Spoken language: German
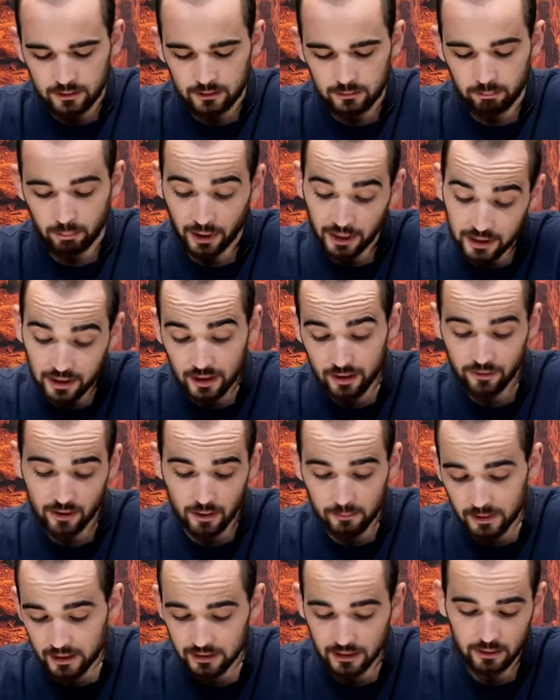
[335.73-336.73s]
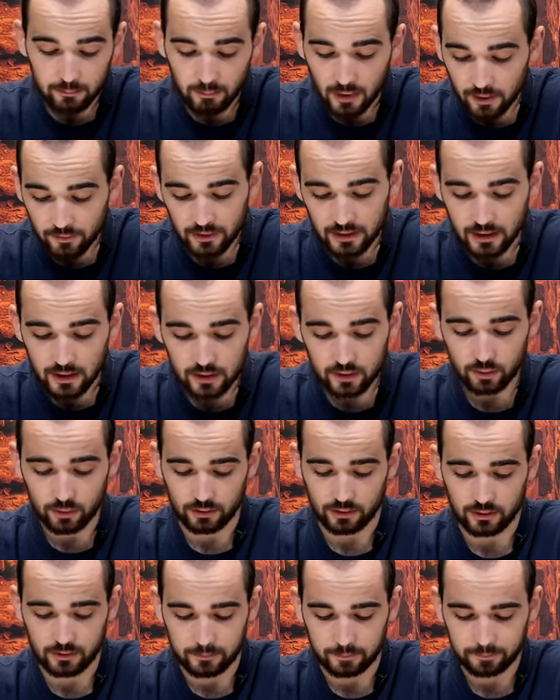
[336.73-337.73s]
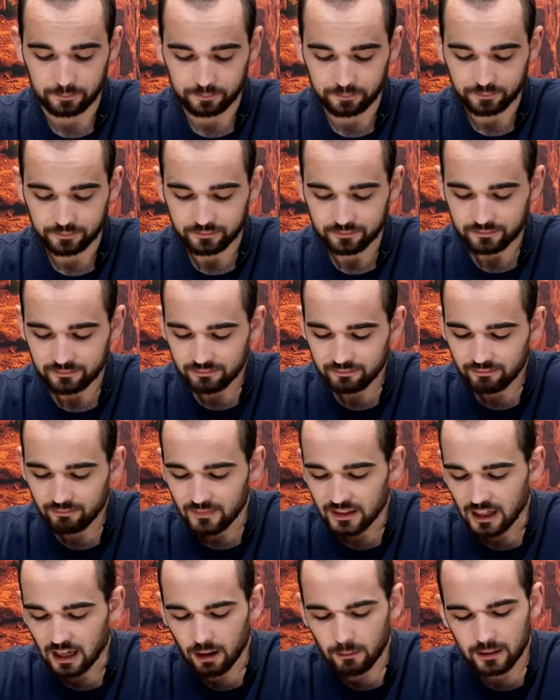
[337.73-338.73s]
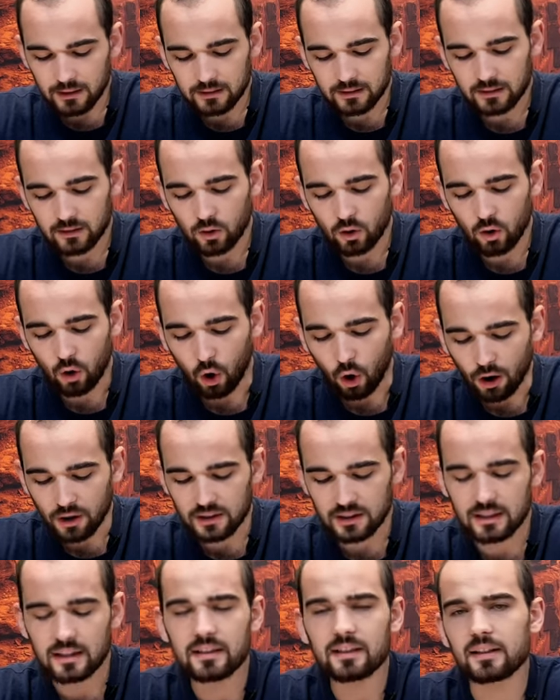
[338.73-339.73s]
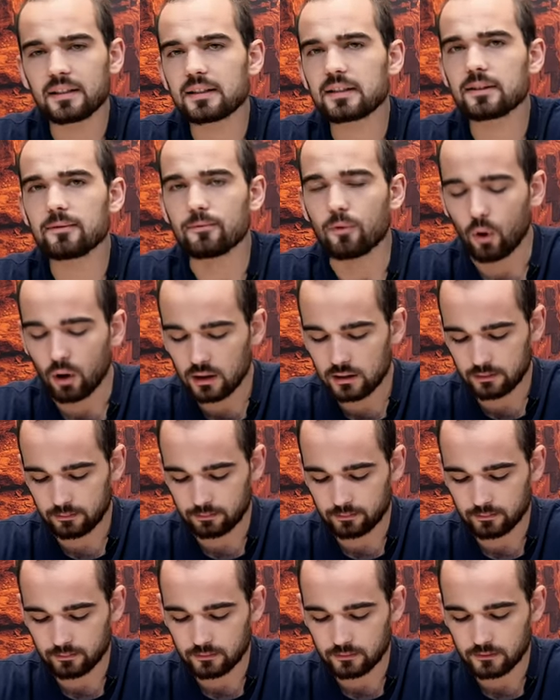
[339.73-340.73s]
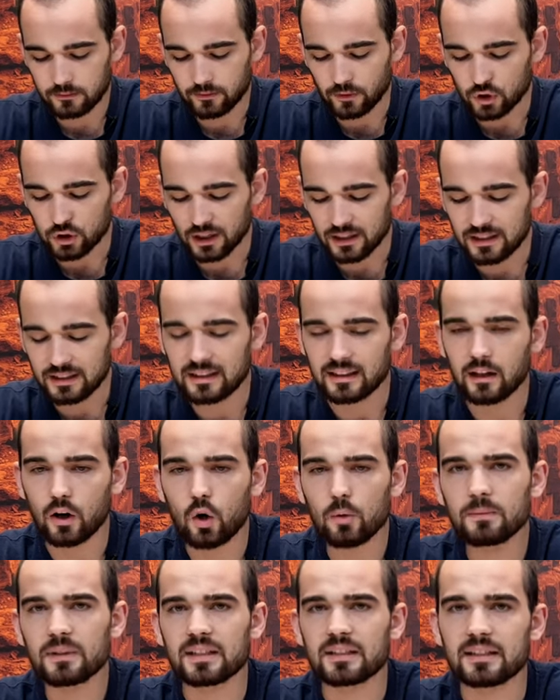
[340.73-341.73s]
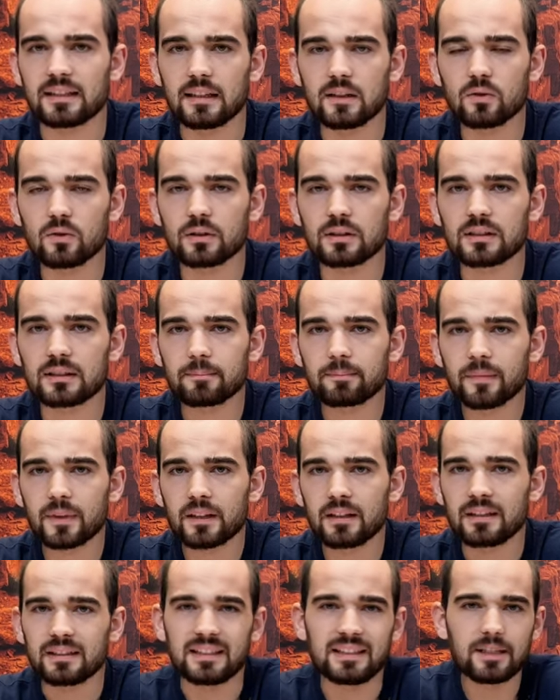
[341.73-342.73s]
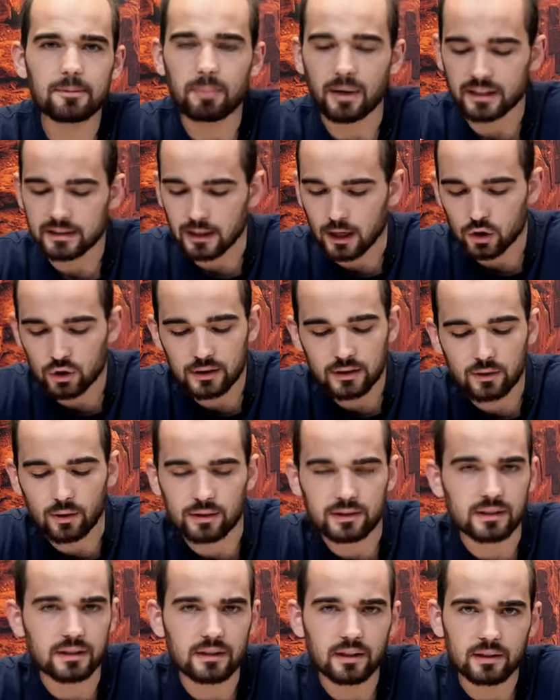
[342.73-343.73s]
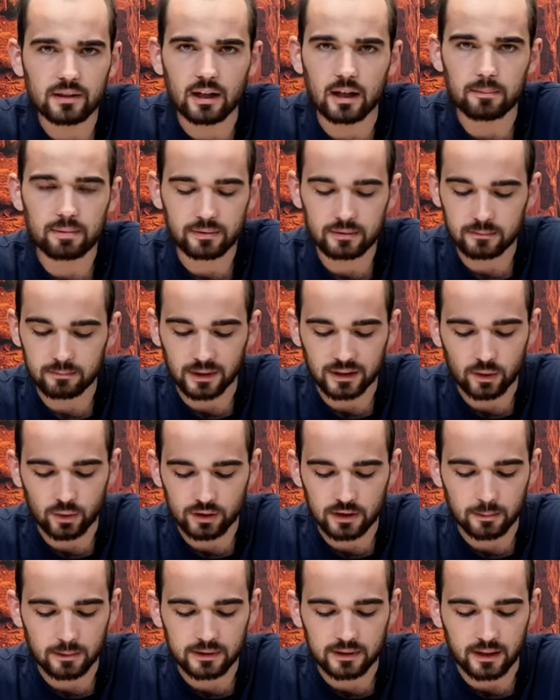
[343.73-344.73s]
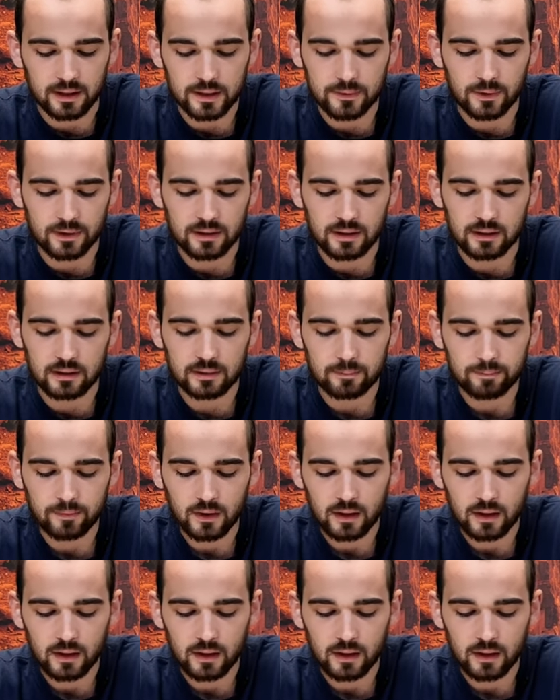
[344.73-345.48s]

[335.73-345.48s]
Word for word: Predige mehr wie Jesus. Aber heutige Christen wollen wahrscheinlich glauben, dass Jesus diese Passage, die ich euch zitiert habe, Matthäus Kapitel 23,